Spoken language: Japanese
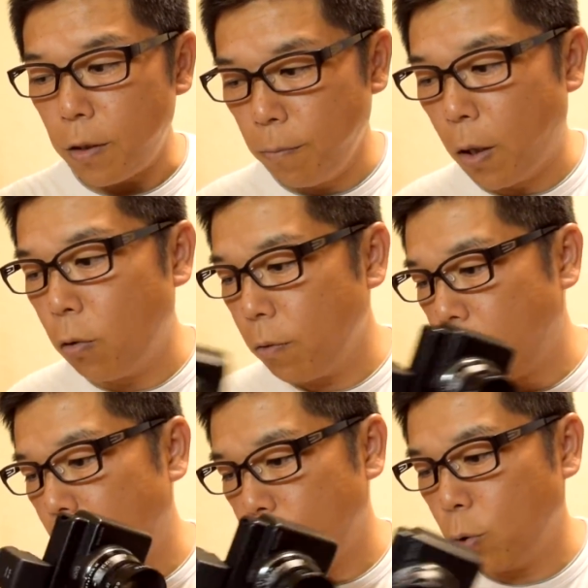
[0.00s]
まあ、これは
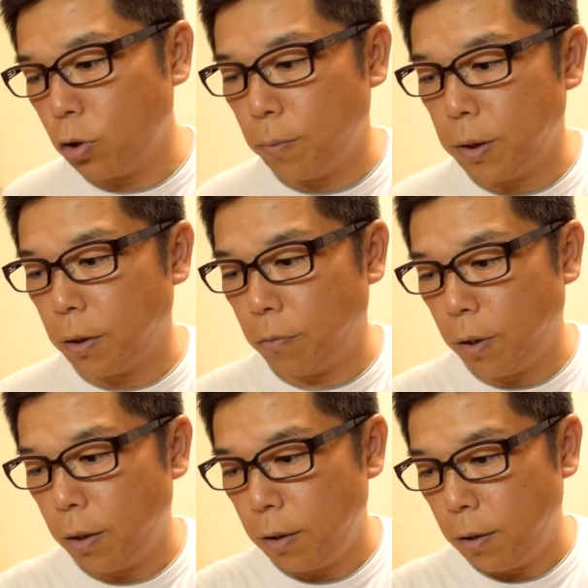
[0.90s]
買い戻しましたけど
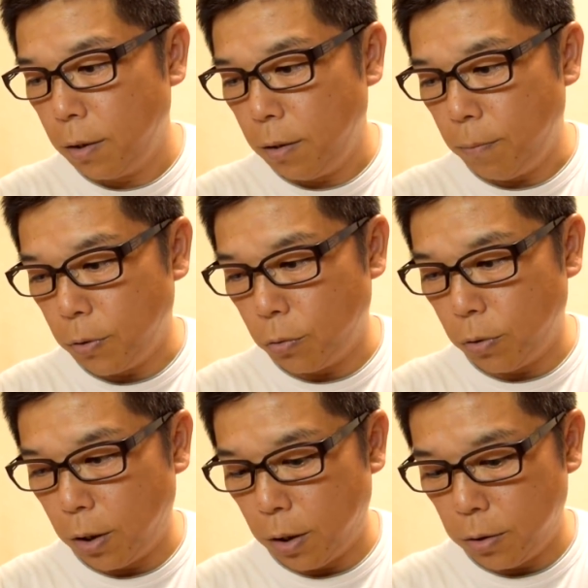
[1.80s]
ね。まあ、そ
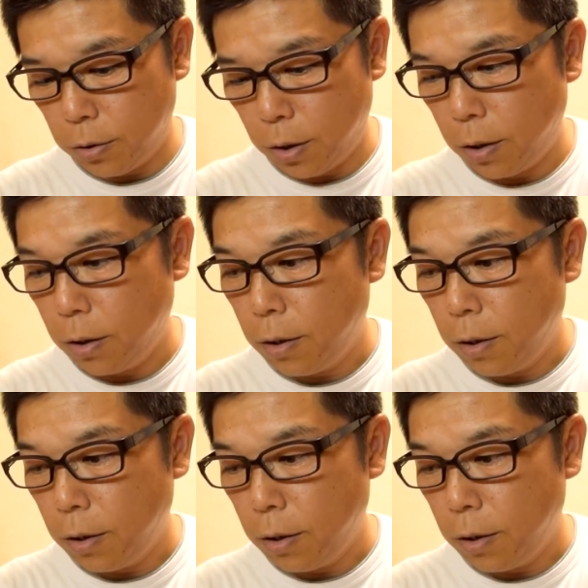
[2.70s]
んな感じで。